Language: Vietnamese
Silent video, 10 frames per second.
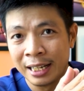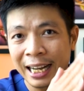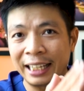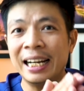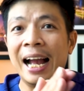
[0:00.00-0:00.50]

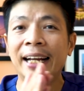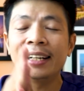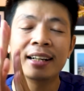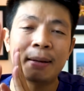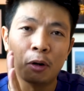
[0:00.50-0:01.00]
Cái thứ hai
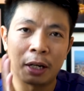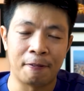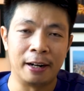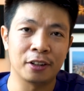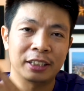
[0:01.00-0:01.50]
nữa là một cái
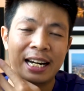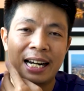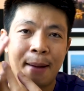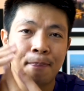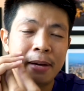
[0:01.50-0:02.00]
phần nó sẽ
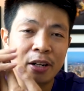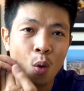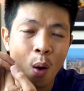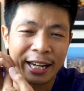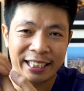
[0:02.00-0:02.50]
nằm bên
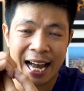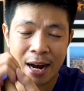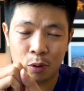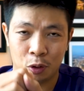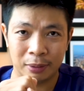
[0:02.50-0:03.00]
ngoài
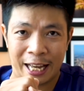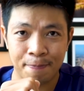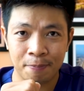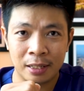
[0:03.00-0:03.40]
da của chúng ta.